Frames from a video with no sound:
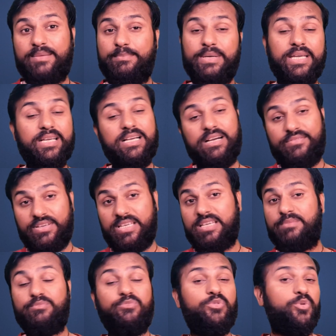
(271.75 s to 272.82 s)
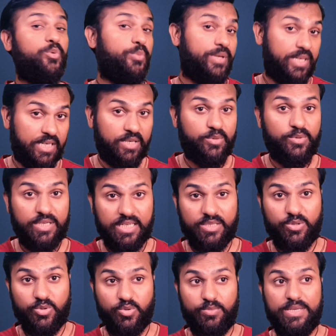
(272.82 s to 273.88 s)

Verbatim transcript: भी काफ़ी इम्प्रूव किया हुआ है तो